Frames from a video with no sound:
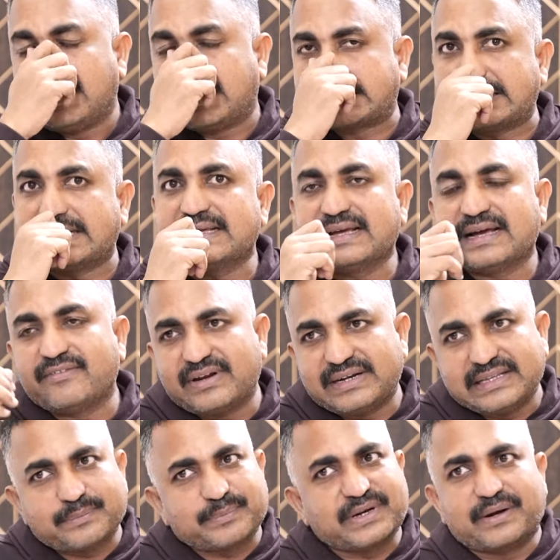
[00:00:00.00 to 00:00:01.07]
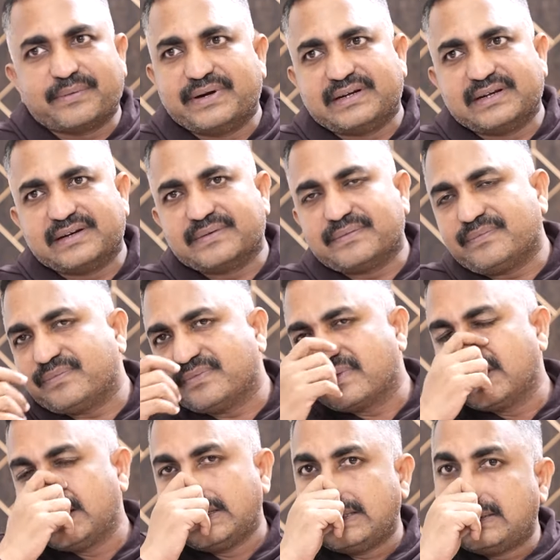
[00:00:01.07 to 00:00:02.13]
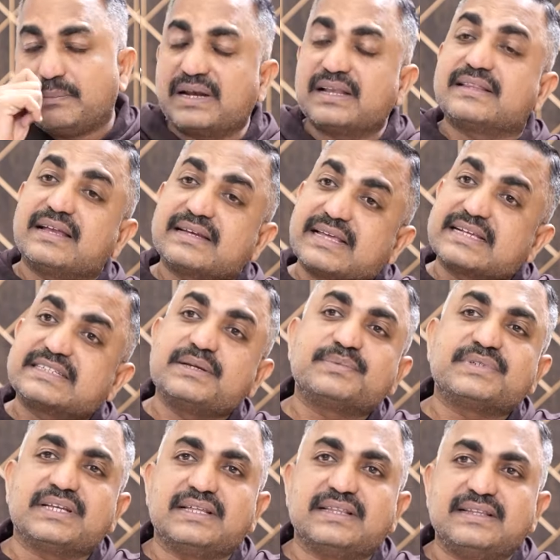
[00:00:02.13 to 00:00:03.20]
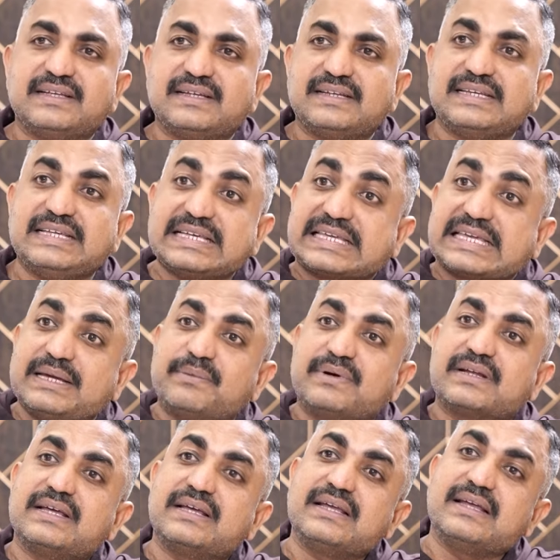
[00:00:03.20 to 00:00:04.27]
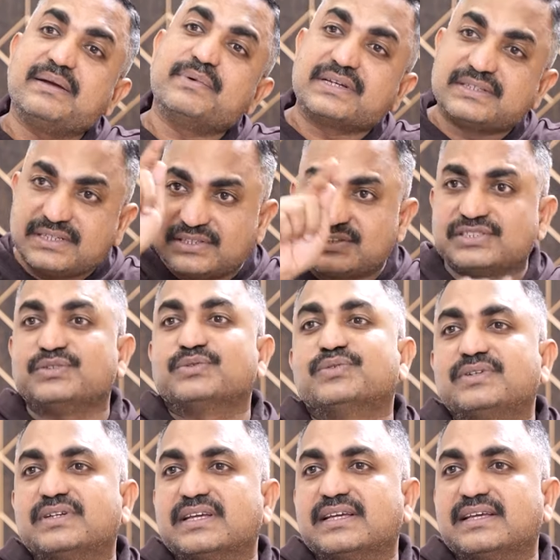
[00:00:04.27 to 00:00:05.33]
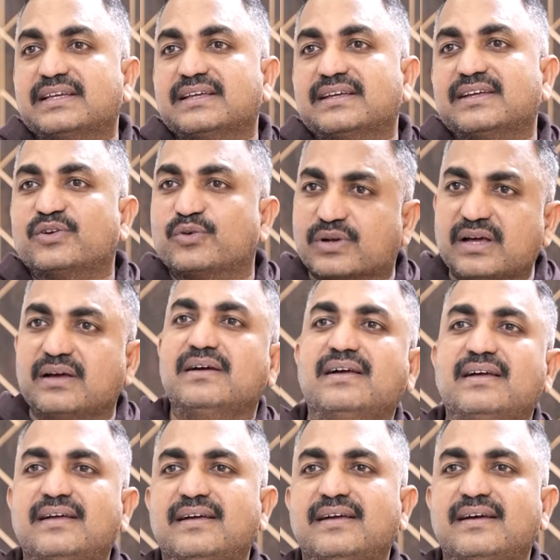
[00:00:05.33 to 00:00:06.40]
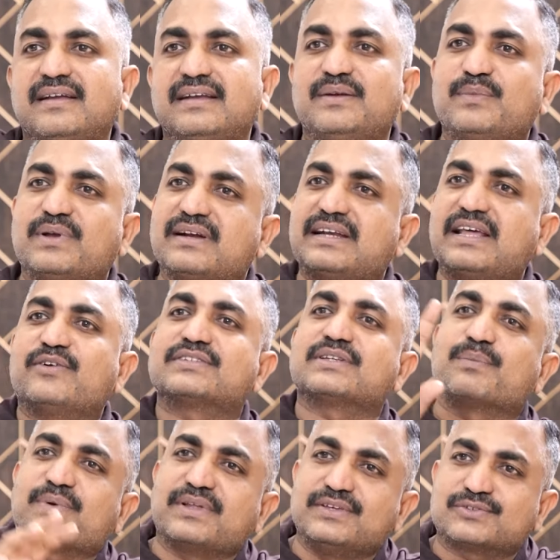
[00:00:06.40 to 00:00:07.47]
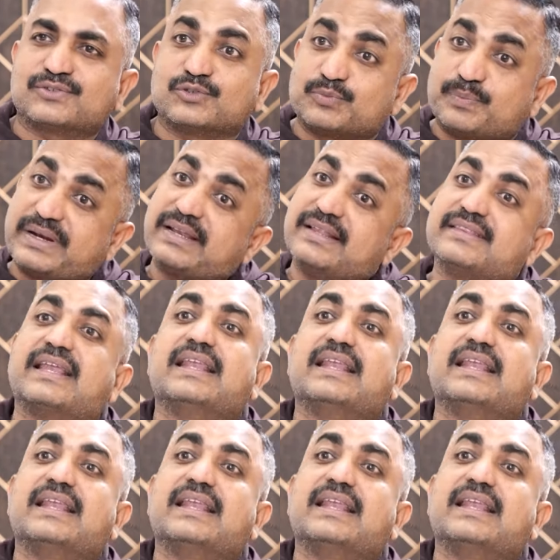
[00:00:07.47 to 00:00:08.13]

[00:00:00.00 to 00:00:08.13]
అట్లనే ఆ వన్ ఇయర్ పీరియడ్ పెట్టిండ్రు మళ్ళీ దానికి ఎగ్జామ్షన్ ఏంది నీకేమన్నా ఎమర్జెన్సీ ఉంటే నువ్వురా నేను మళ్ళీ డైవర్స్ అప్లై చేసుకోవచ్చు పెళ్ళని